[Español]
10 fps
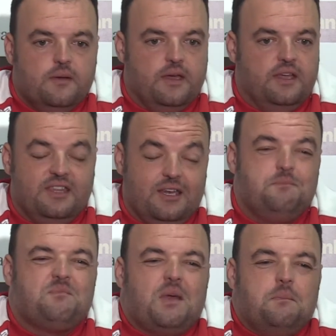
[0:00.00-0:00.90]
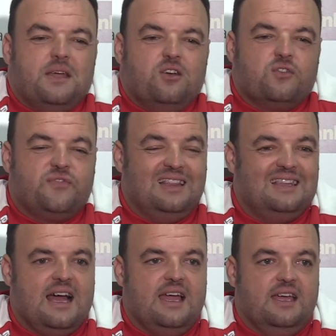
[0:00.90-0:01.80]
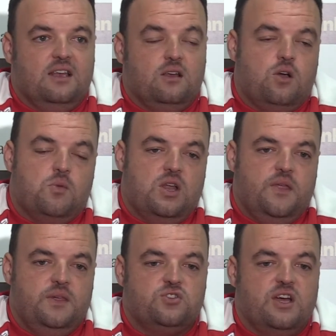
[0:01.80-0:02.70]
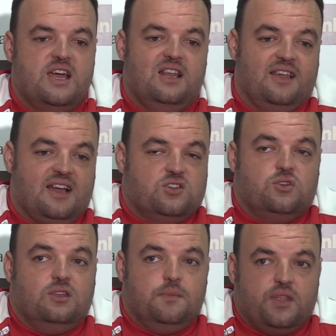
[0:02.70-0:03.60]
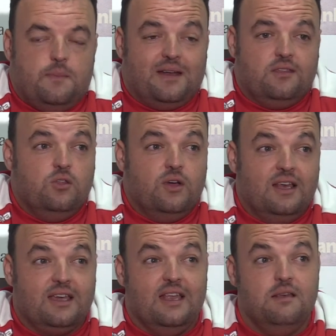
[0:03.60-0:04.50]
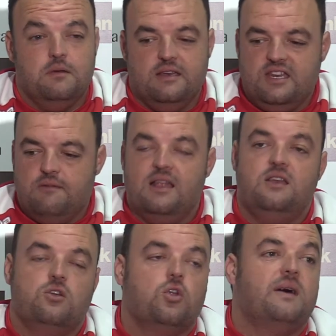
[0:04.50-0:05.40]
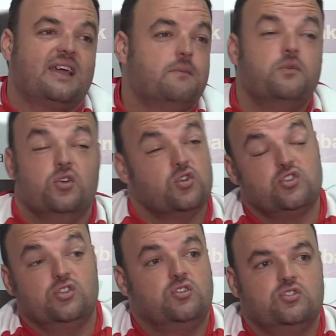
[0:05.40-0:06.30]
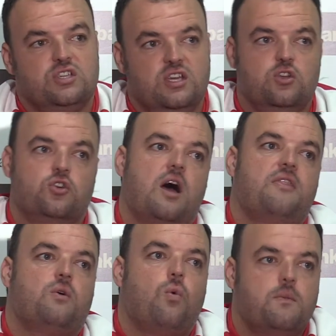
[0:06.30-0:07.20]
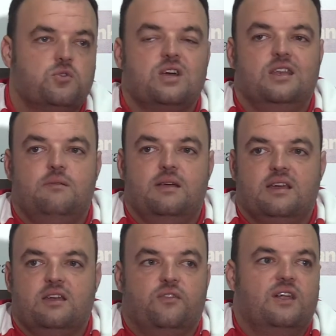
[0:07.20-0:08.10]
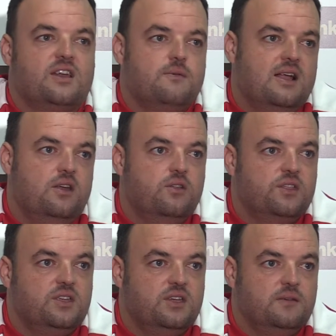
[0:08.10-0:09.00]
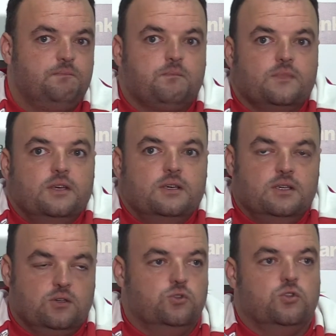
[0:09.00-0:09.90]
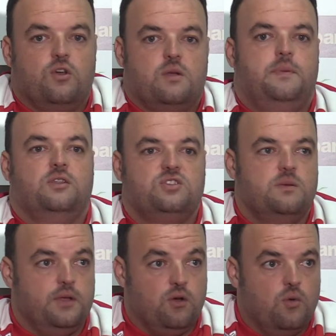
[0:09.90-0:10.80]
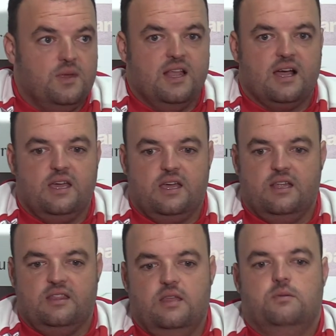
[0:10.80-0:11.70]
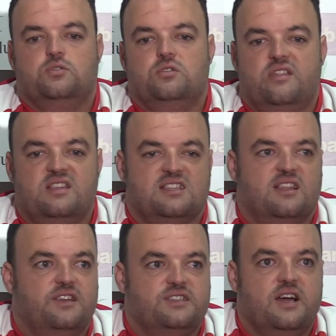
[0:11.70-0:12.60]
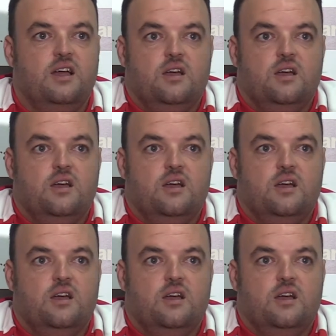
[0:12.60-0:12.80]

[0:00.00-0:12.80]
eh, tienen, pero nos falta el, como les he dicho a ellas en el descanso antes de empezar el partido, el que el nivel no lo marquemos nosotros y no nos adecuemos al nivel que nos da el rival, ¿no? decir, con todo respeto siempre y con la humildad que, tenemos nosotros desde Santa Teresa,